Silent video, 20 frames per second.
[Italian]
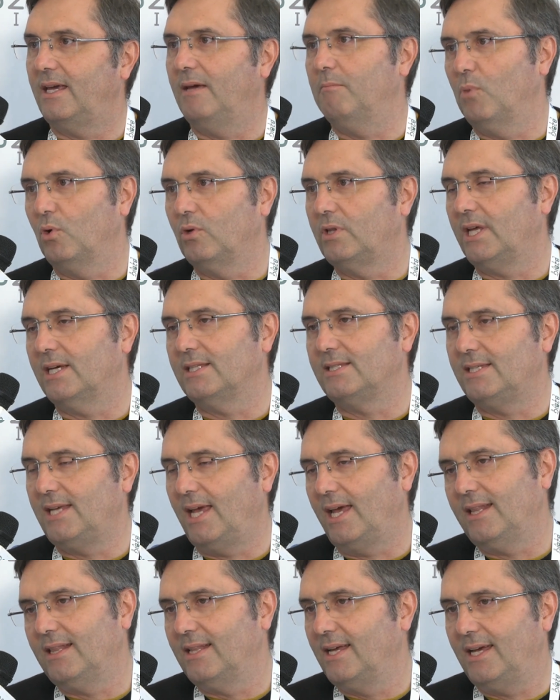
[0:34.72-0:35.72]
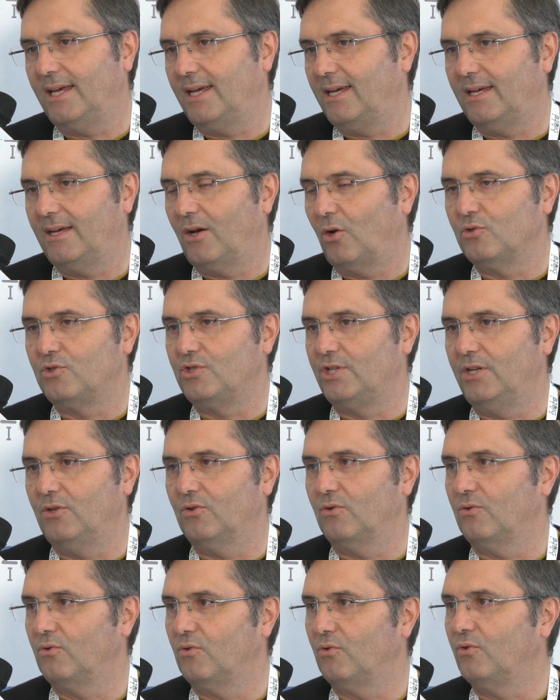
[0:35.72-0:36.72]
che molte aziende oggi
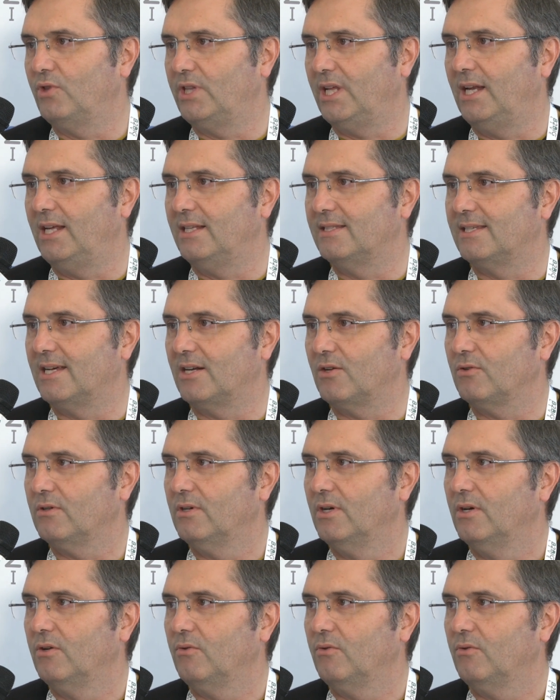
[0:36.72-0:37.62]
non, non utilizzano.